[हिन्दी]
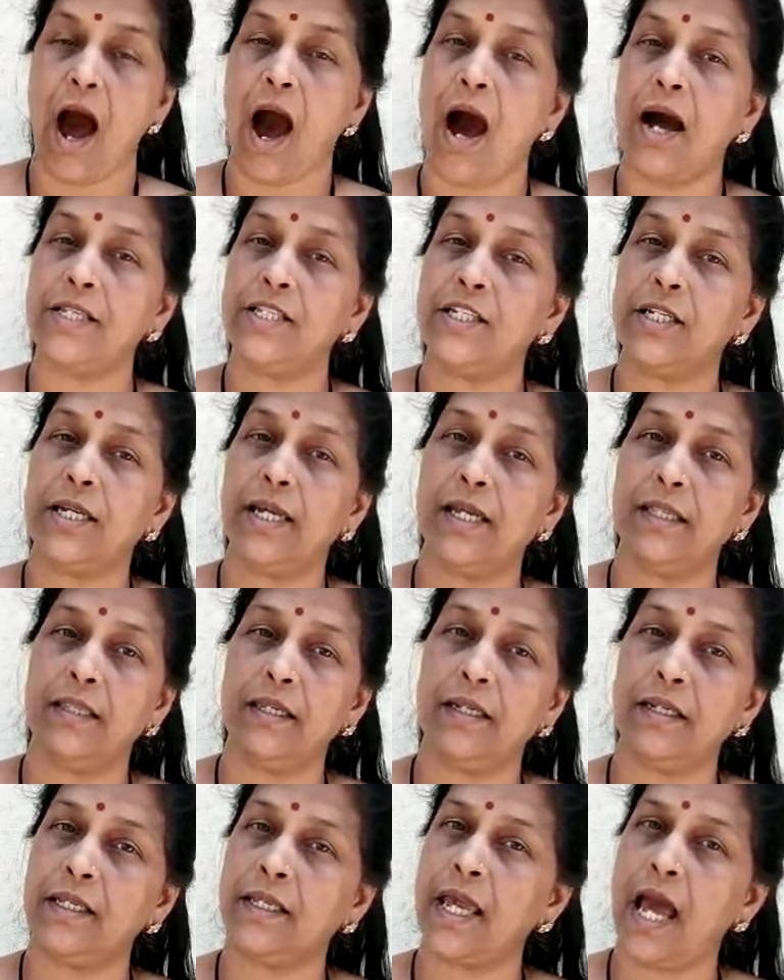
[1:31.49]
आज के
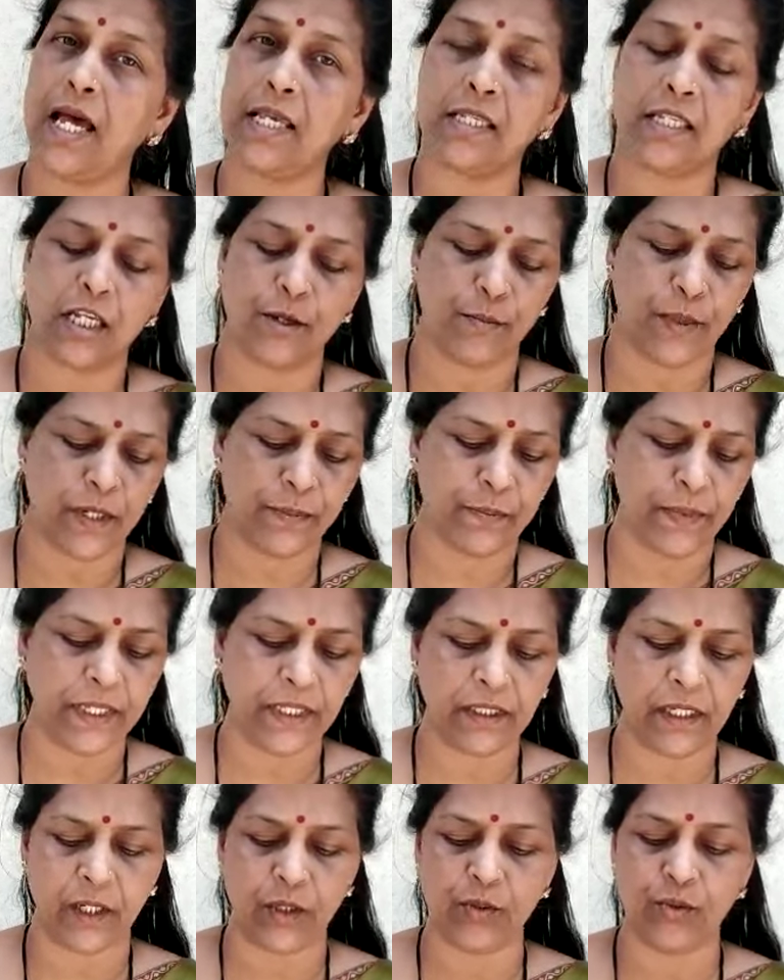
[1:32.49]
दिन क्या समर्पित
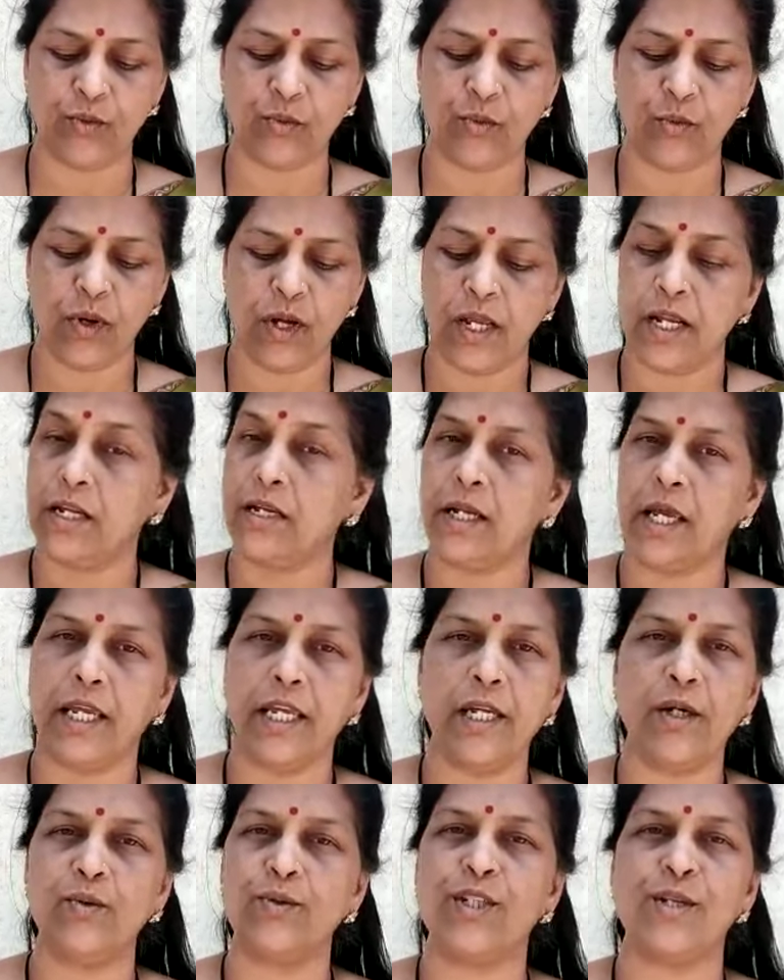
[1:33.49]
करूं
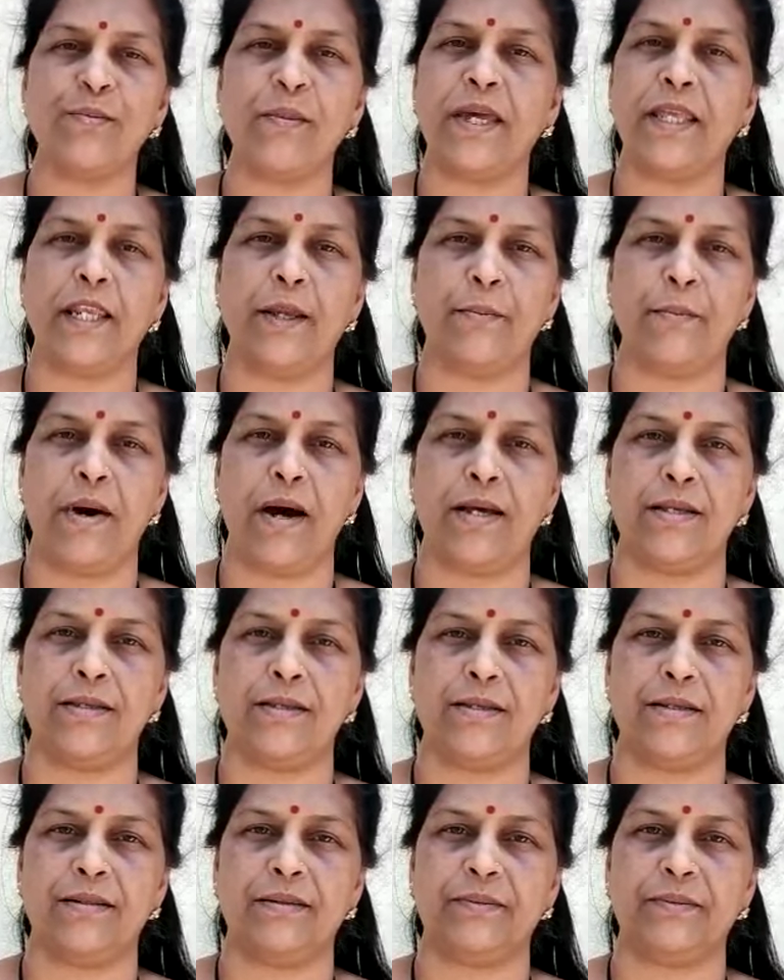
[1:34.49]
नहीं कुछ मेरे पास